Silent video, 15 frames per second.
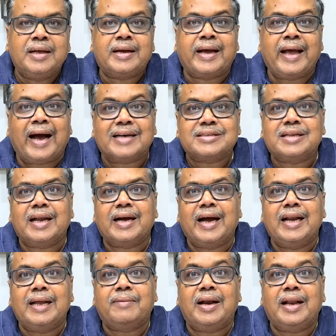कयास
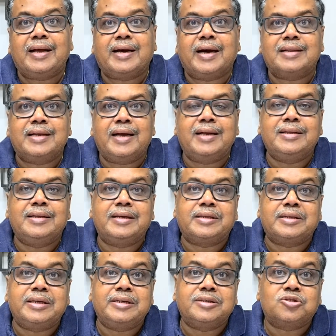लगाने वाले कहते हैं
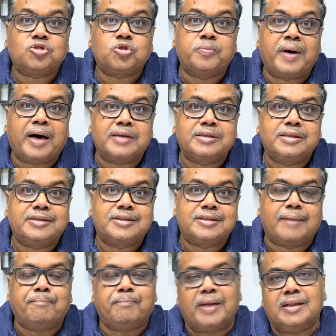नीतीश कुमार से
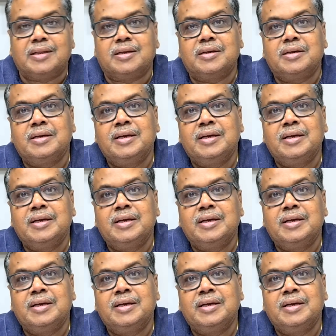संबंध